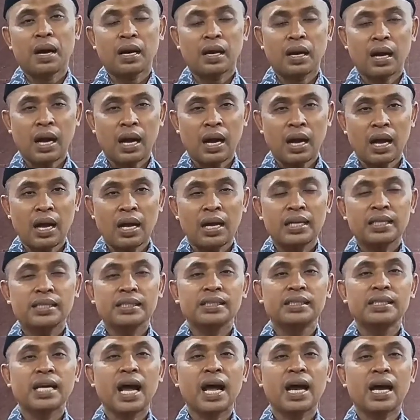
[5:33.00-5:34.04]

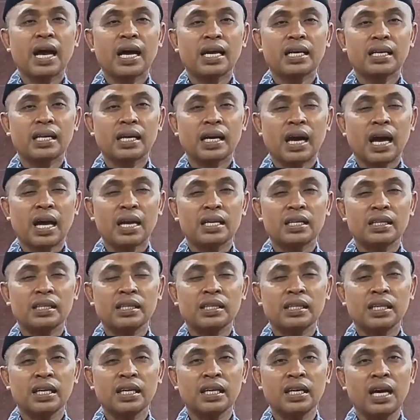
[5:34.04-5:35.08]
maka jangankan
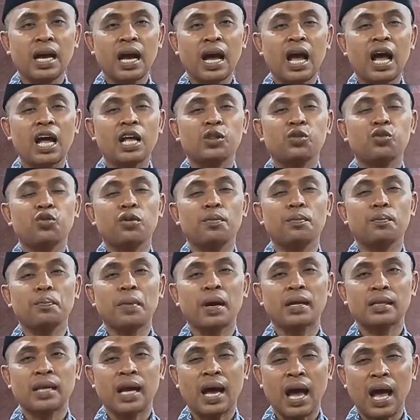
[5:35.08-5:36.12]
tiga atau
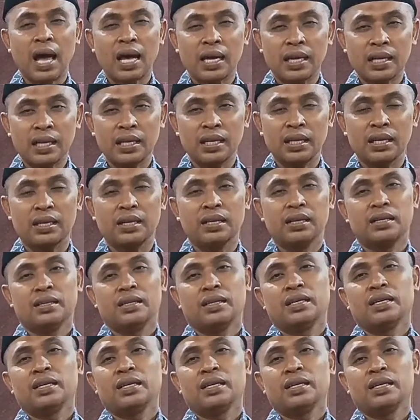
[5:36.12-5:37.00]
empat hari